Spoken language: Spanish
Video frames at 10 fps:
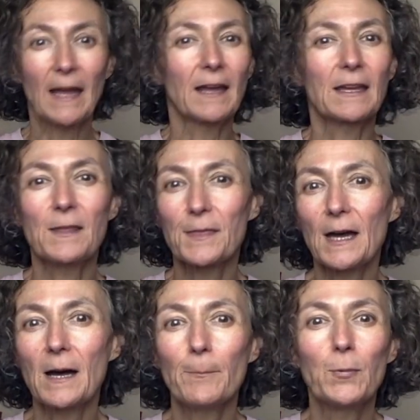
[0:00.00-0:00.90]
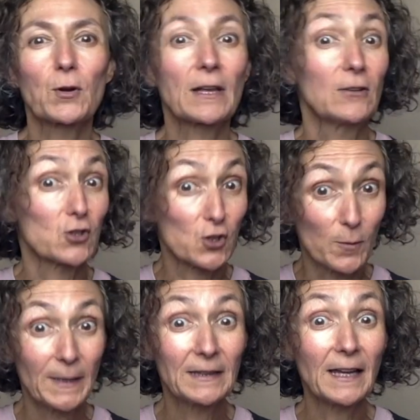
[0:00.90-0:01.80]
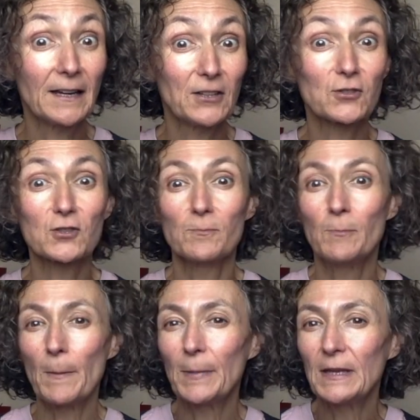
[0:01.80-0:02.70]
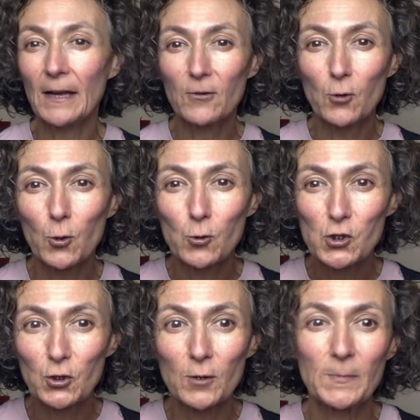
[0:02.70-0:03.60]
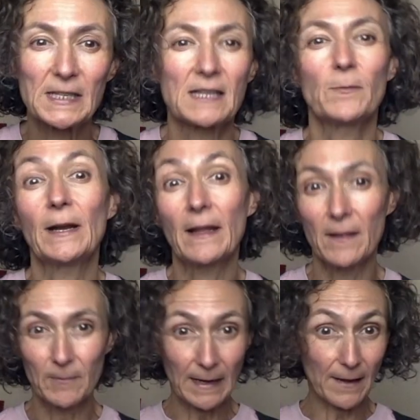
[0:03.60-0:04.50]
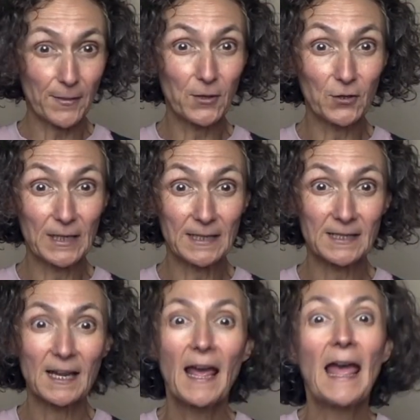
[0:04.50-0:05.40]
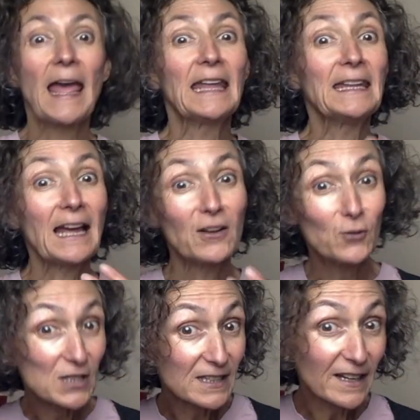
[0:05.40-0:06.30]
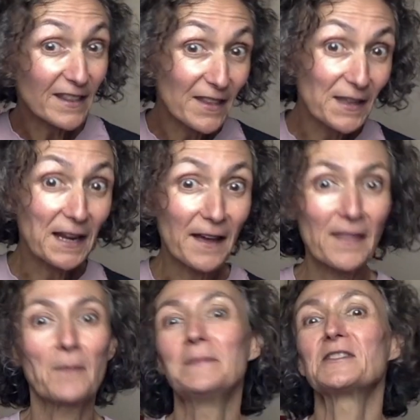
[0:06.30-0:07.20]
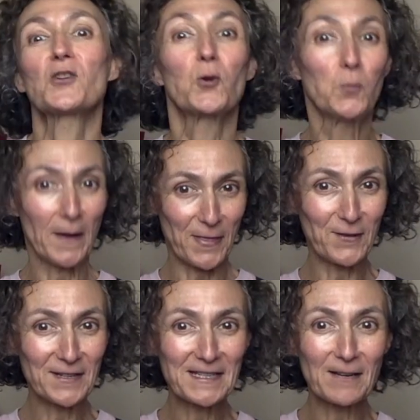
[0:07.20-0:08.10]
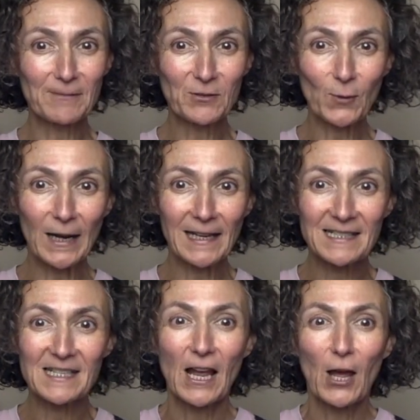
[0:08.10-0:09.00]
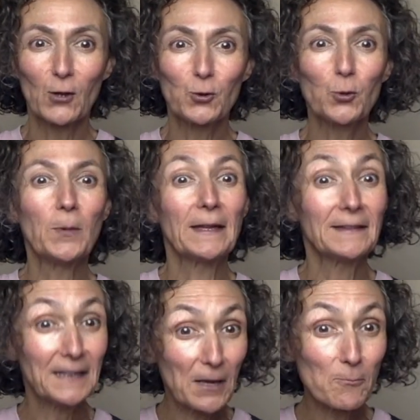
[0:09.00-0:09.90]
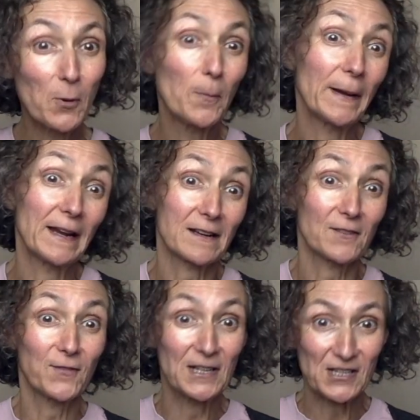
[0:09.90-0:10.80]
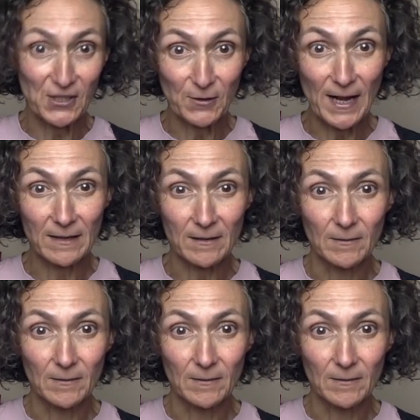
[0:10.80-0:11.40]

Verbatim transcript: quizá porque los comentarios me pillaron justo en mi semana de vacaciones, y al no estar dedicada a mis ocupaciones habituales, tuve tiempo para reflexionar